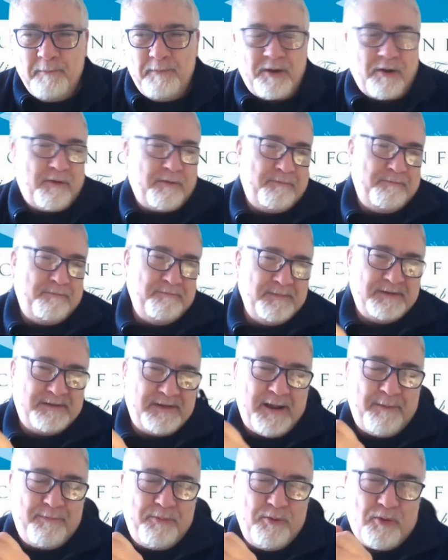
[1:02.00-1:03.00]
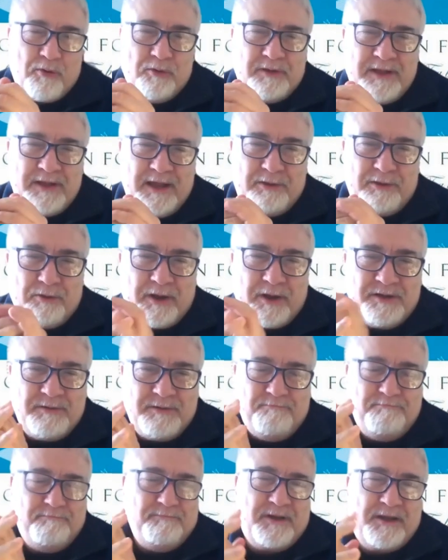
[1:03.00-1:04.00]
Però sarei più contento che, ci,
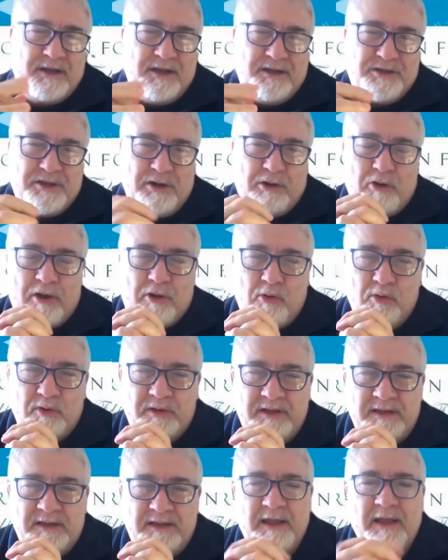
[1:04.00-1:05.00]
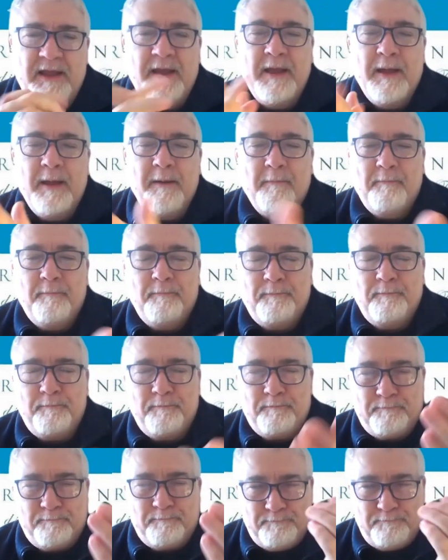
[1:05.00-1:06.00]
che ce lo racconti te
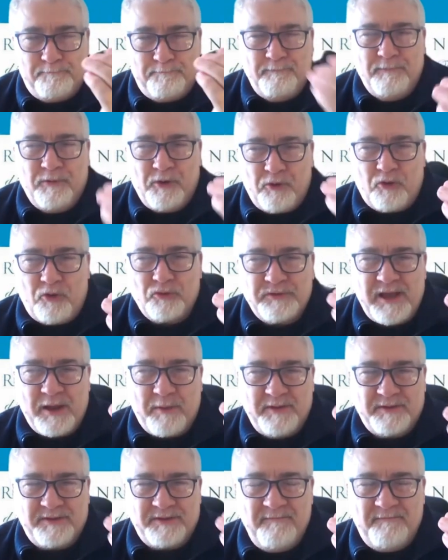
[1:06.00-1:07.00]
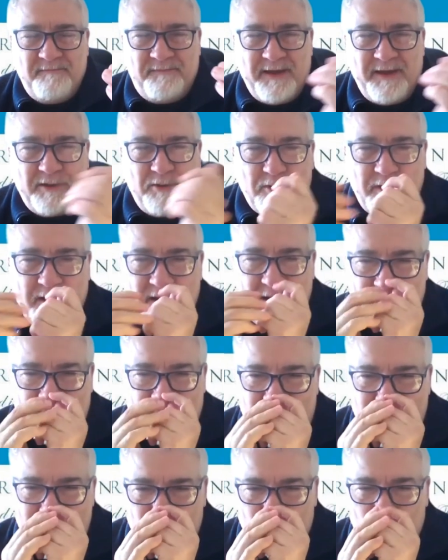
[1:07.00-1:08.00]
cos'è questo inferno che,
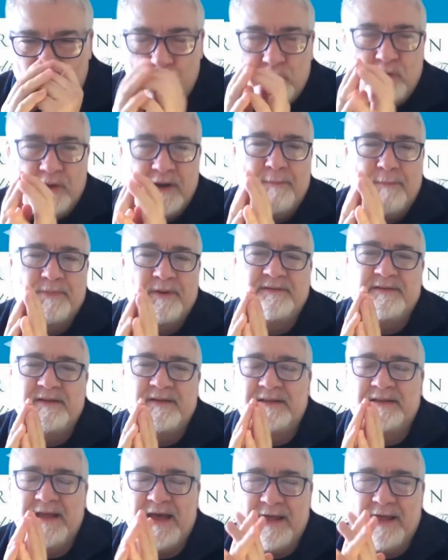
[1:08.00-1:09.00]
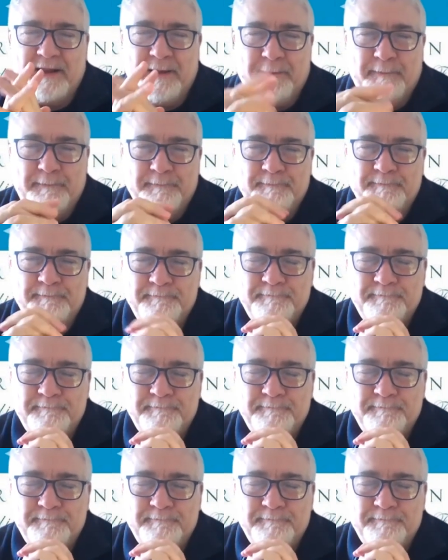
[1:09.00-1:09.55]
che, hai voluto rappresentare?